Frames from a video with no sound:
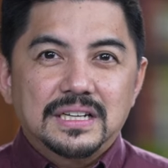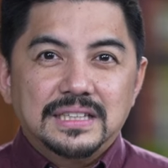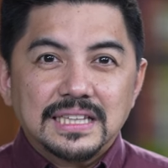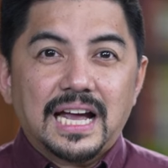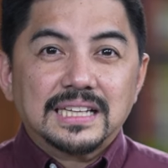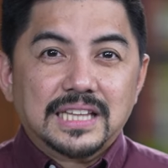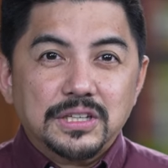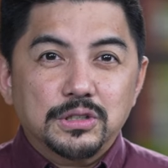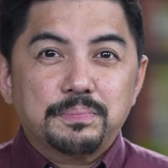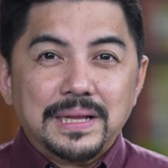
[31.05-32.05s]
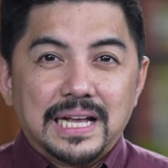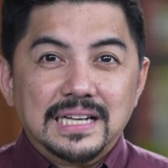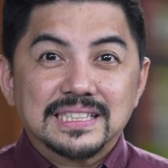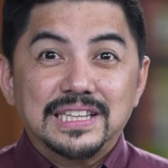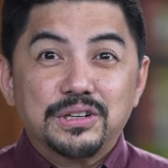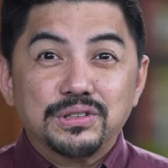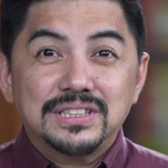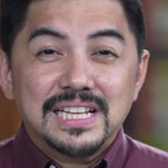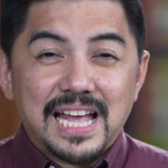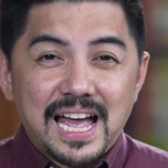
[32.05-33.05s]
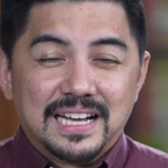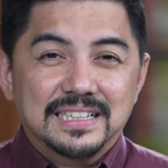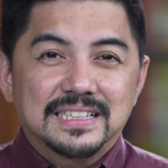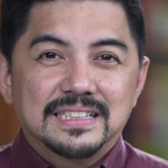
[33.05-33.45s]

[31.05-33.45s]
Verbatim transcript: na nakatayo pala sa likod nila.